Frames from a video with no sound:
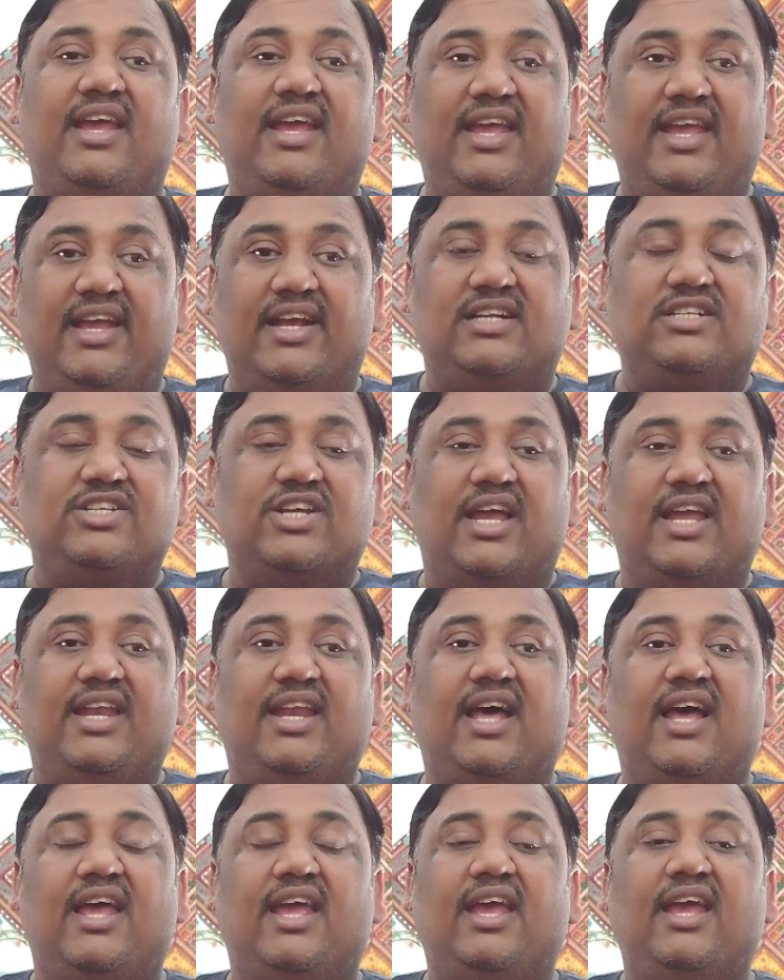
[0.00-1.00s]
है एक
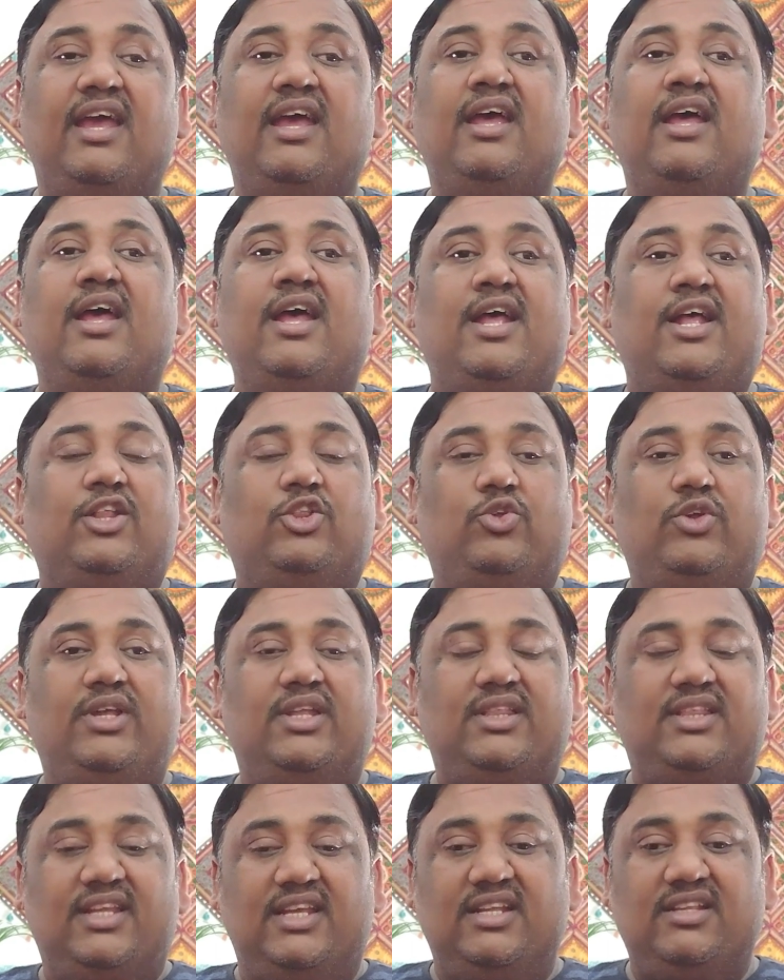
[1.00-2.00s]
चाइना है तो ये
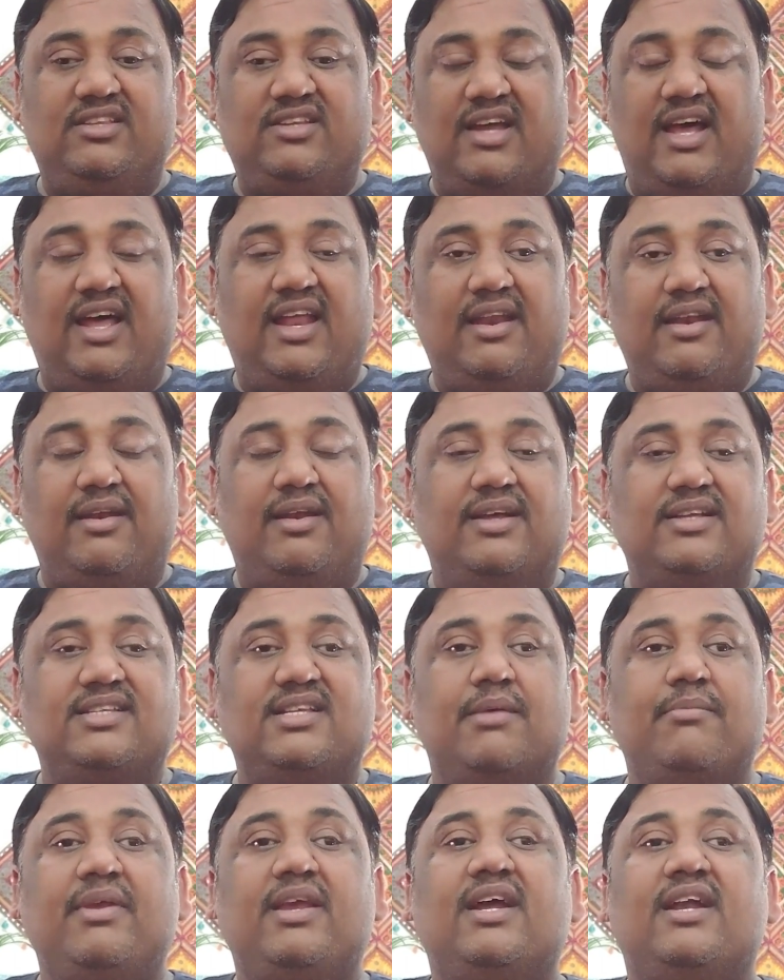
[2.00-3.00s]
तीन चार
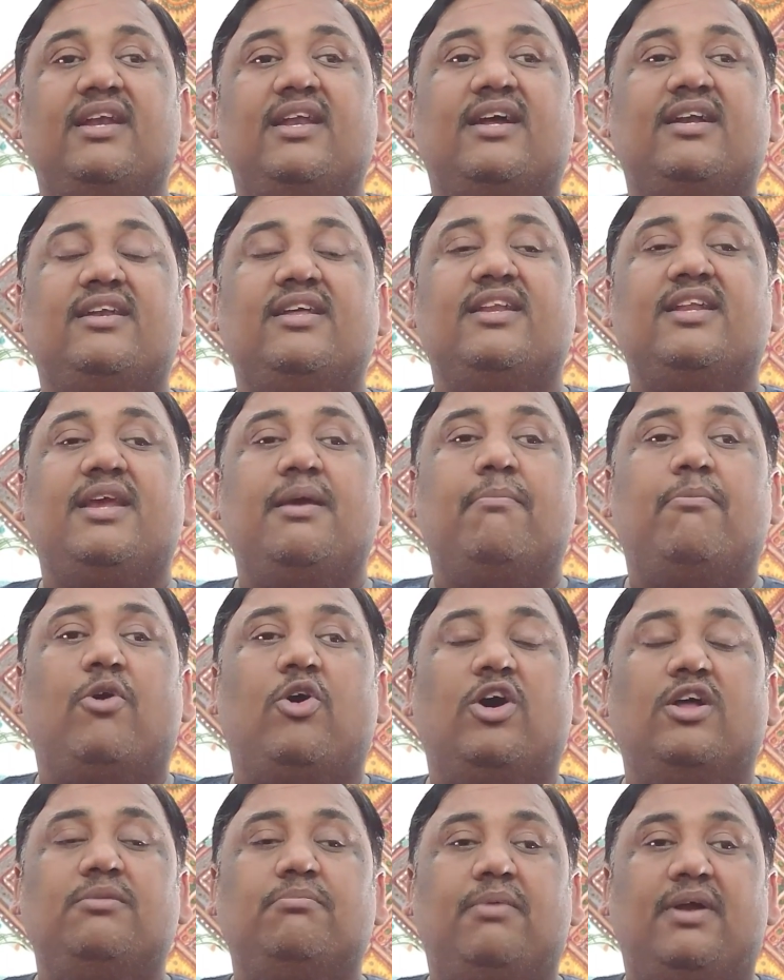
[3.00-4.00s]
सेमीकंडक्टर के
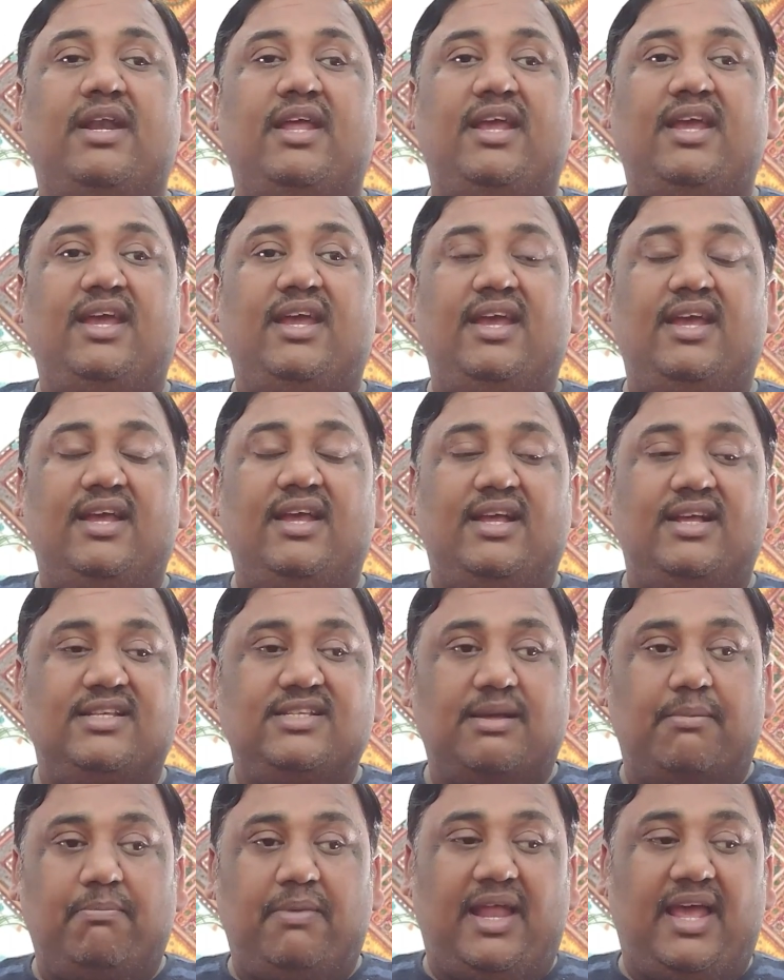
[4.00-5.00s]
बहुत बड़े
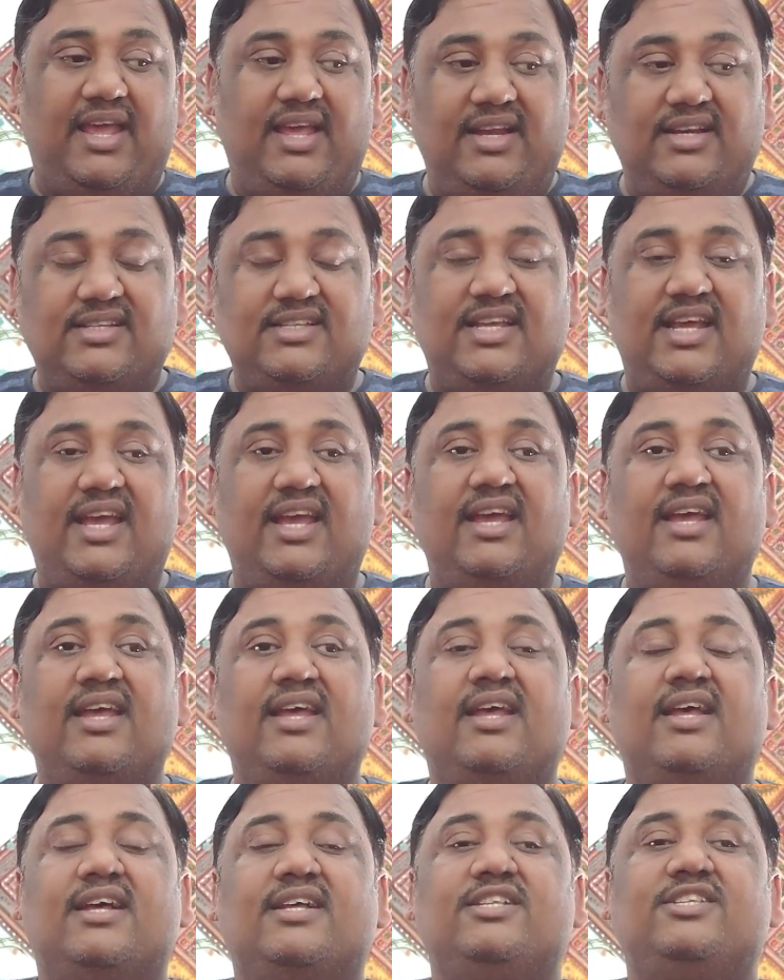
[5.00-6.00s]
सप्लायर्स हैं
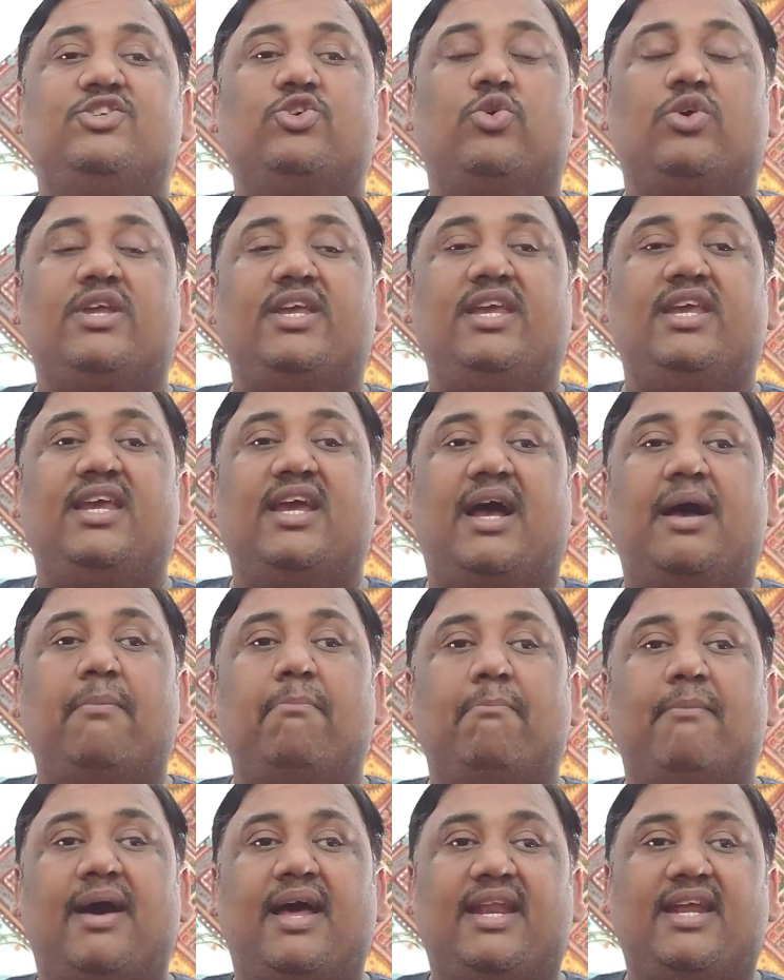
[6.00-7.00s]
जो कि अब
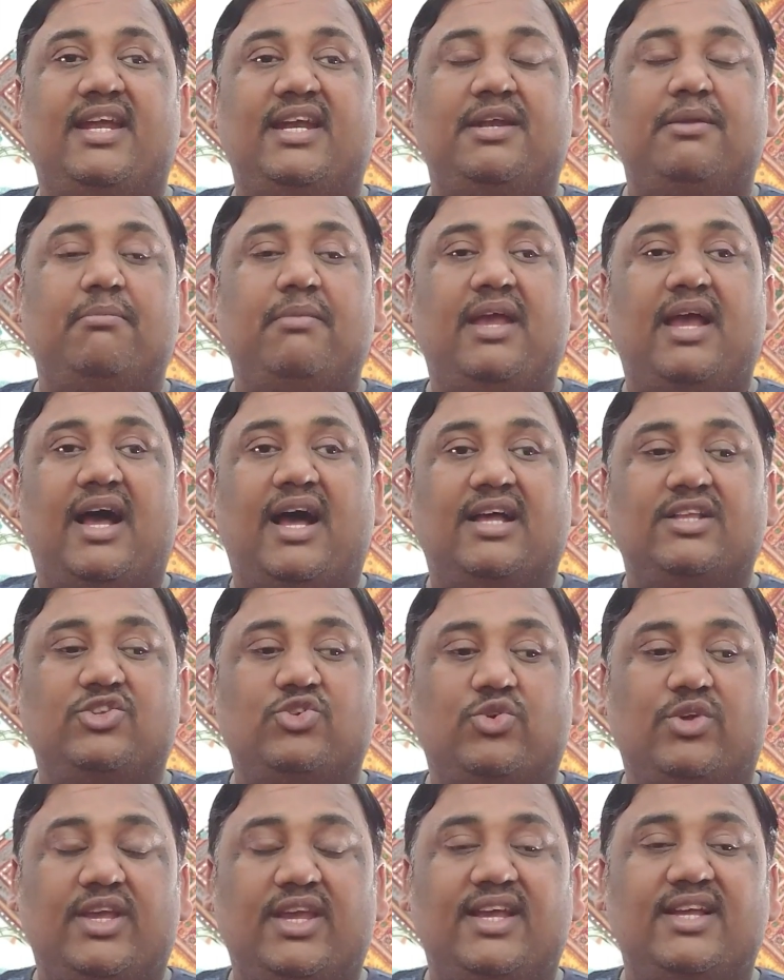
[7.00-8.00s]
मार्केट में आ
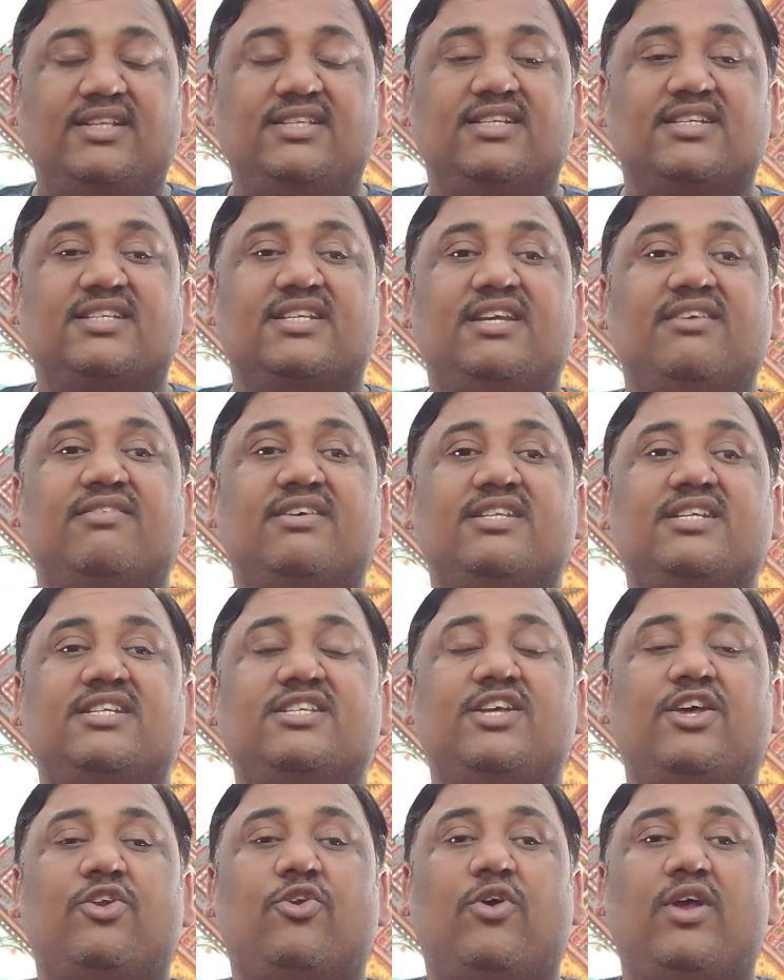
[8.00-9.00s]
चुके हैं जिसकी वजह
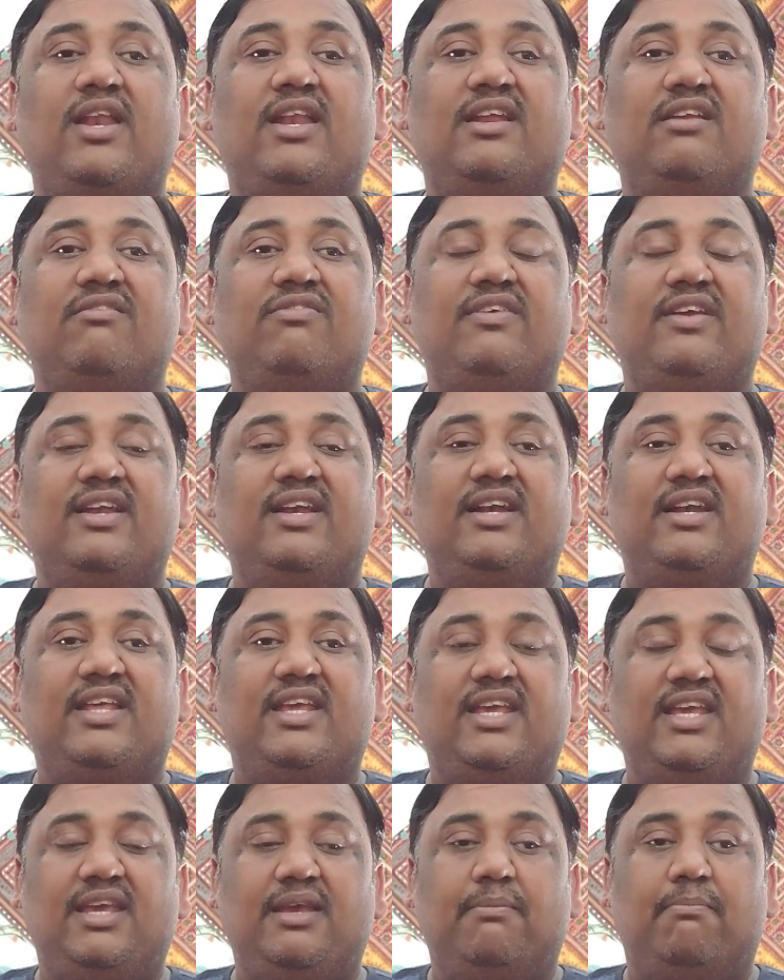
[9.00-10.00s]
से रॉयल एनफील्ड
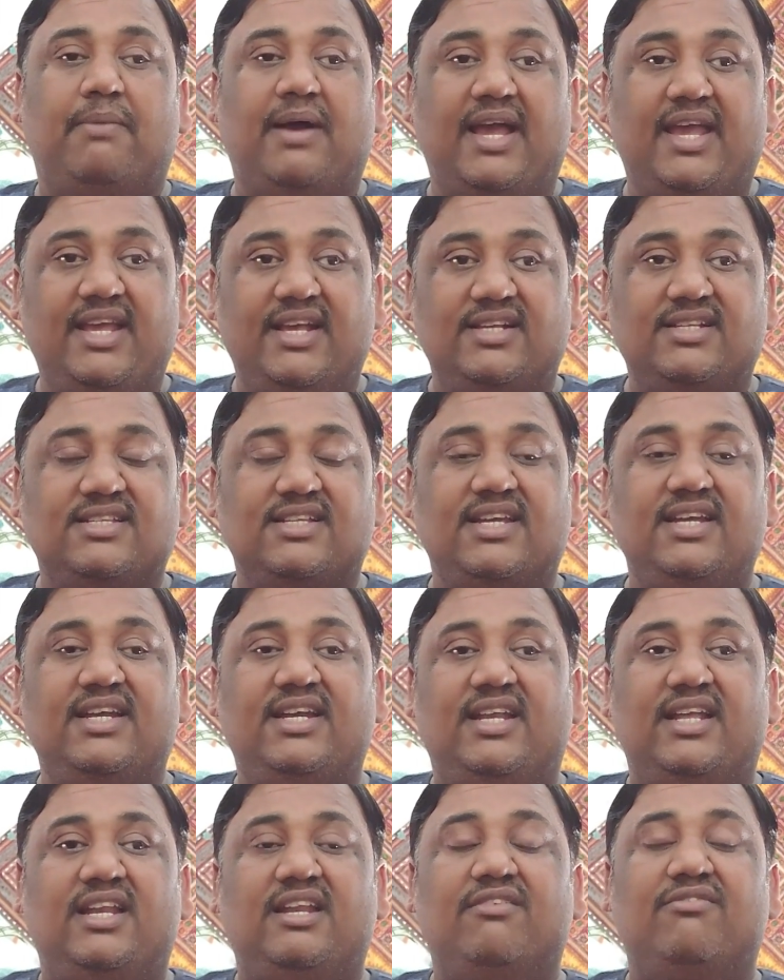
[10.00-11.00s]
की बाइक्स की
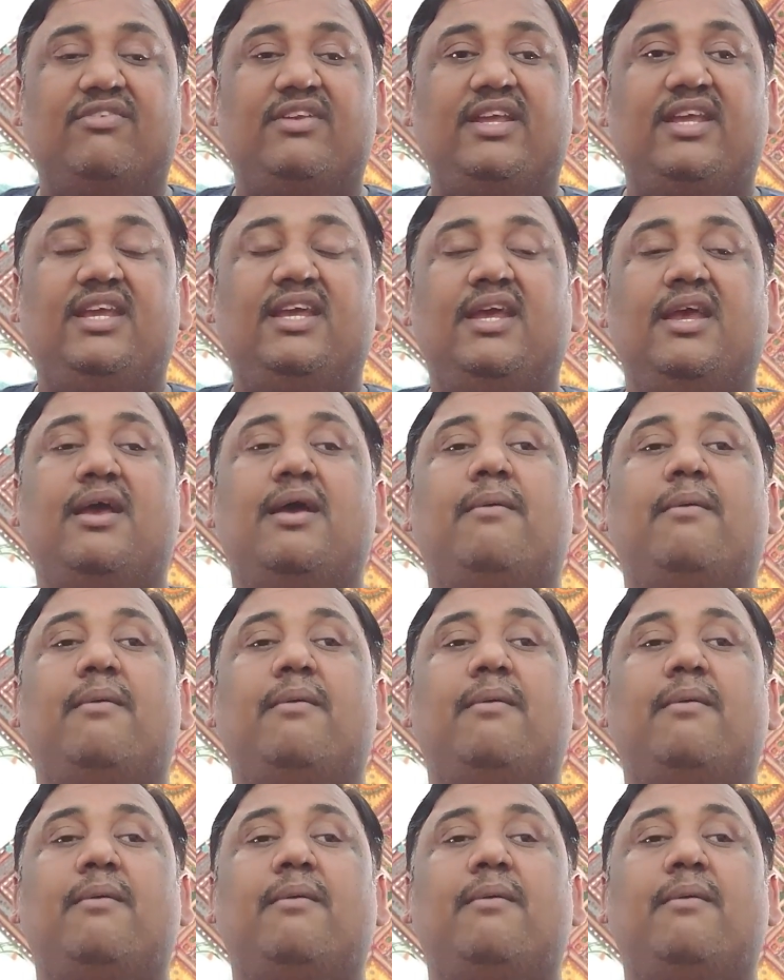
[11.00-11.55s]
डिलीवरी